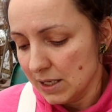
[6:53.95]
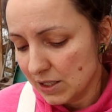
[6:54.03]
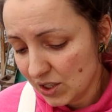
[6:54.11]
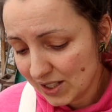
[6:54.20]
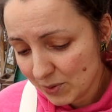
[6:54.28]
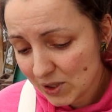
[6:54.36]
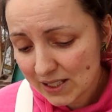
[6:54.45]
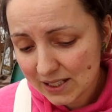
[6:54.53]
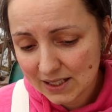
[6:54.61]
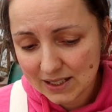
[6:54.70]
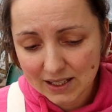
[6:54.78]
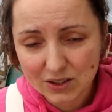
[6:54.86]
je sais pas
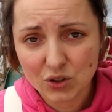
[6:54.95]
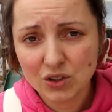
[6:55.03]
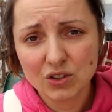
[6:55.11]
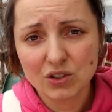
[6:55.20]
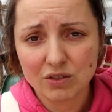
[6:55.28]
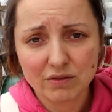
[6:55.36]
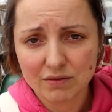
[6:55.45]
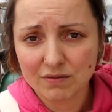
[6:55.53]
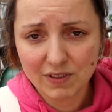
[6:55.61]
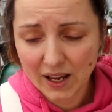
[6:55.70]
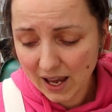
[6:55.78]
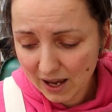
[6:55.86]
si c'est tout
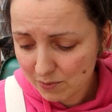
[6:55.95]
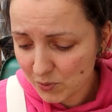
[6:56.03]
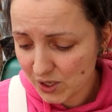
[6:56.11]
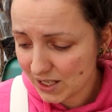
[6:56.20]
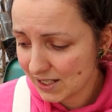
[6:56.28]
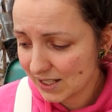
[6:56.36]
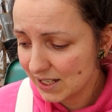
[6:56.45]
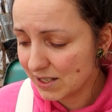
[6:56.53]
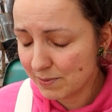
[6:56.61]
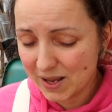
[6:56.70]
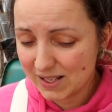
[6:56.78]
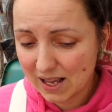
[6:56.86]
vrai, puis
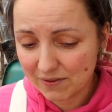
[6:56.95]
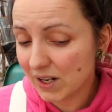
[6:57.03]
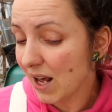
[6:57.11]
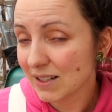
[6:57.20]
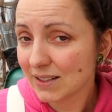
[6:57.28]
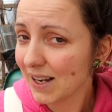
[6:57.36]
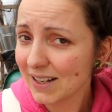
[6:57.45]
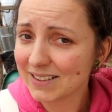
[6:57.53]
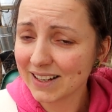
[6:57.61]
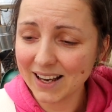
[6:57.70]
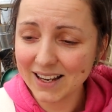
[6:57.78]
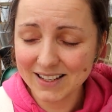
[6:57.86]
mais ça avait l'air très
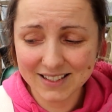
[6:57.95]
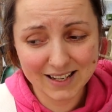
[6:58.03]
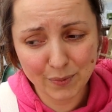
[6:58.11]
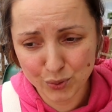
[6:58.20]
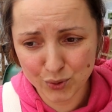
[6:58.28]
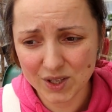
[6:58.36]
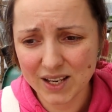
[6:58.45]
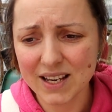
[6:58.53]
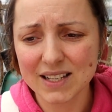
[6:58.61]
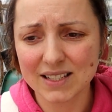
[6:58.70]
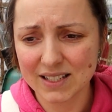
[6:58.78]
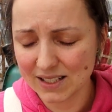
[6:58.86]
très appuyé
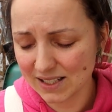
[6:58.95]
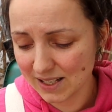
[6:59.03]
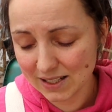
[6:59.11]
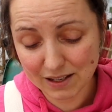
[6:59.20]
qu'est-ce qu'il disait.